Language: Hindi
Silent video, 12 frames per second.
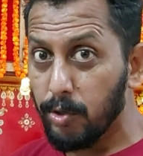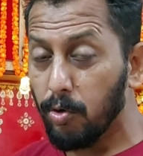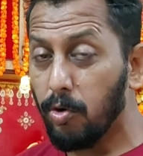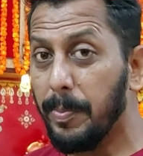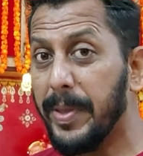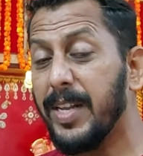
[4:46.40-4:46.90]
जो
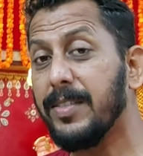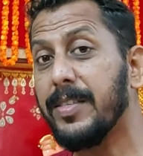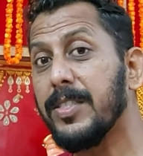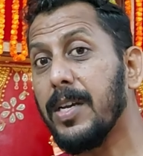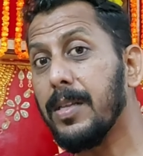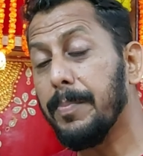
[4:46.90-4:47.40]
मेरे से
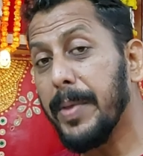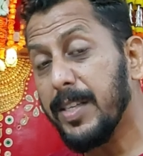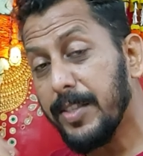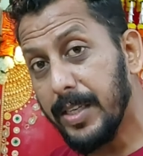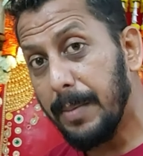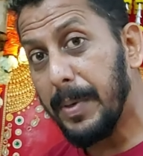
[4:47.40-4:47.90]
मेरे
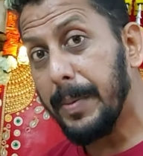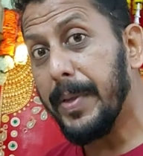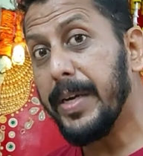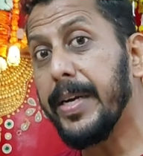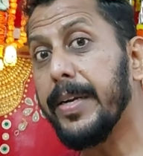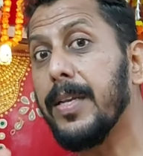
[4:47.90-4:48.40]
से कम बट
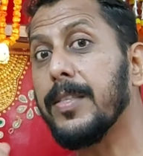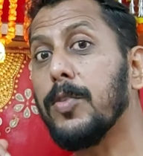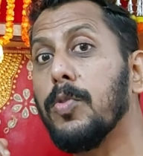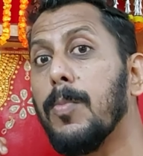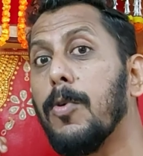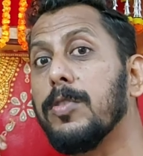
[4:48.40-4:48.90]
मेरे डैडी के साथ
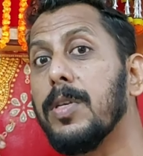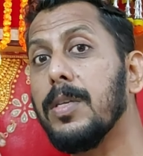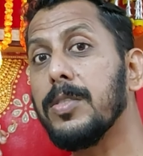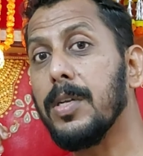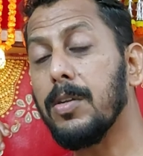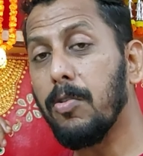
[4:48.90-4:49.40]
उनका बहुत सारा
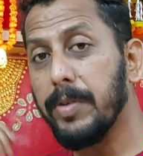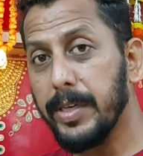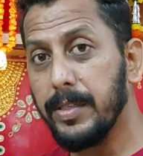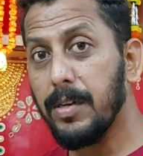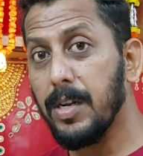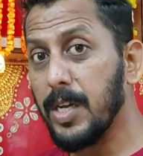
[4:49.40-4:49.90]
अच्छा
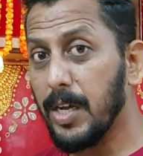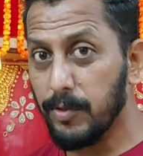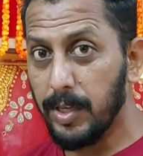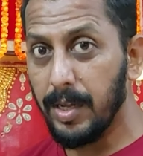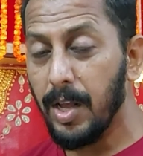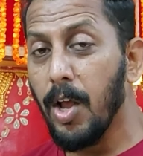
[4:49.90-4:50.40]
कॉन्टैक्ट था लगाव
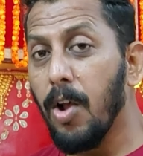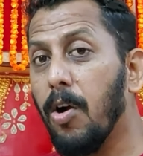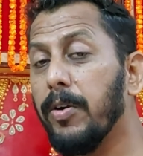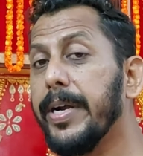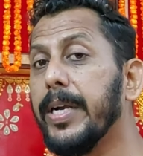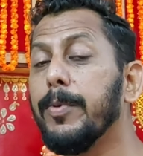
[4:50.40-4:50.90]
था
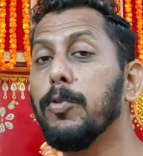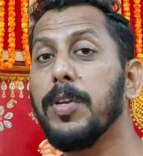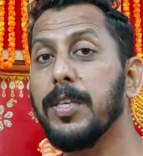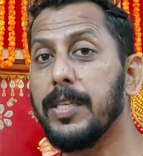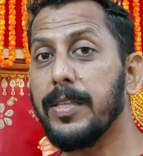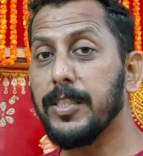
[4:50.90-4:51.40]
और डैडी भी
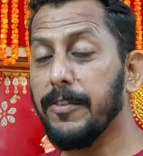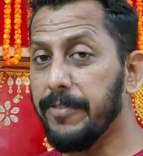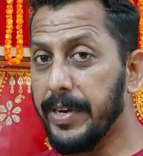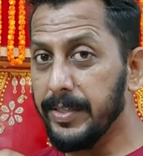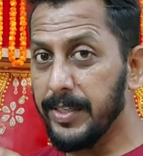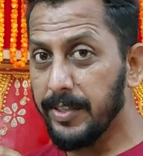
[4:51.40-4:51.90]
उनके साथ एज अ
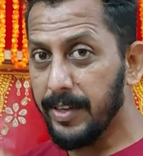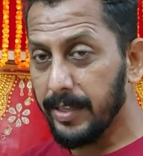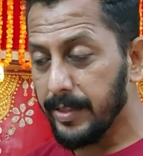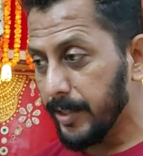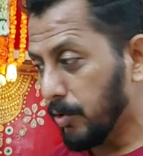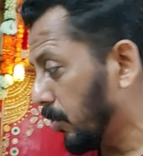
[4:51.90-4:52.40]
फ्रेंड जैसे
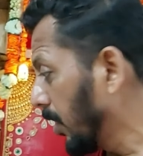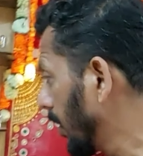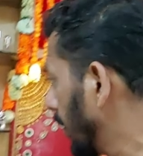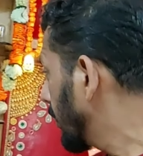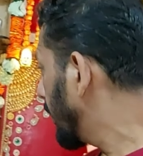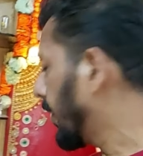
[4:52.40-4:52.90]
रहते तो
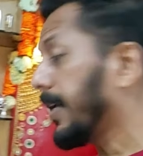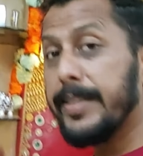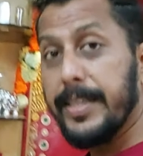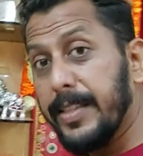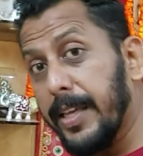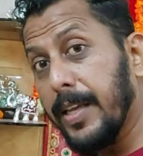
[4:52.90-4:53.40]

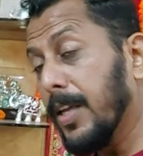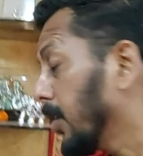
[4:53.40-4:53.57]
रहते थे